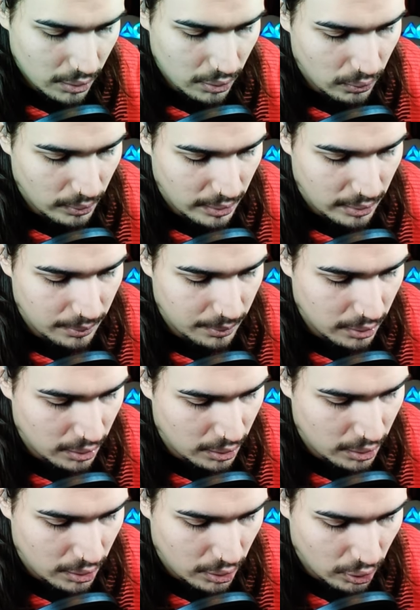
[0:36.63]
Un...
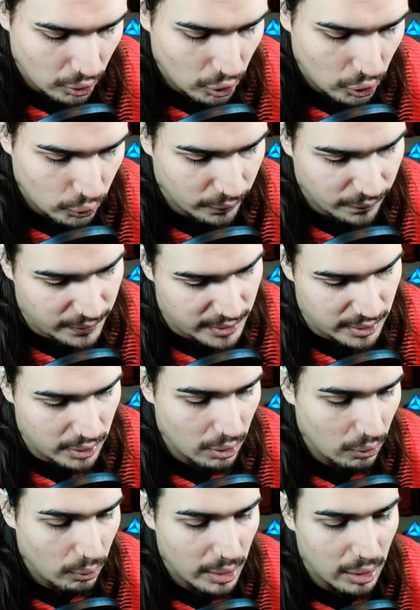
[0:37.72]
Non un
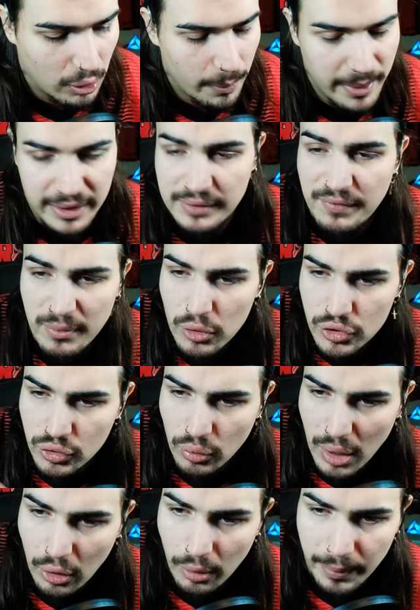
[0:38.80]
video, una copertina. Vi mostro
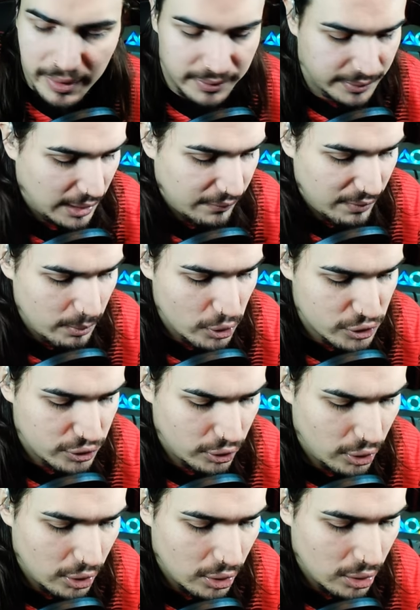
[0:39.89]
una copertina. Vi
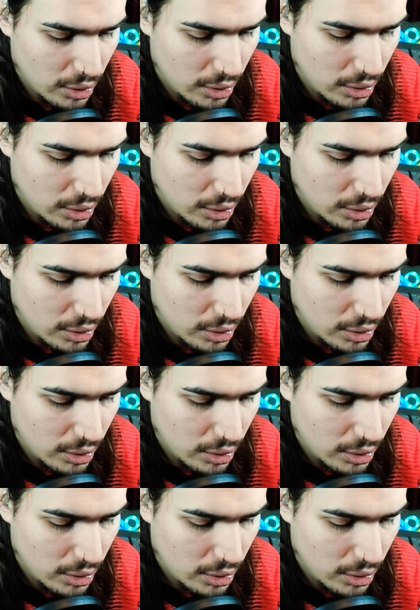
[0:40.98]
mostro...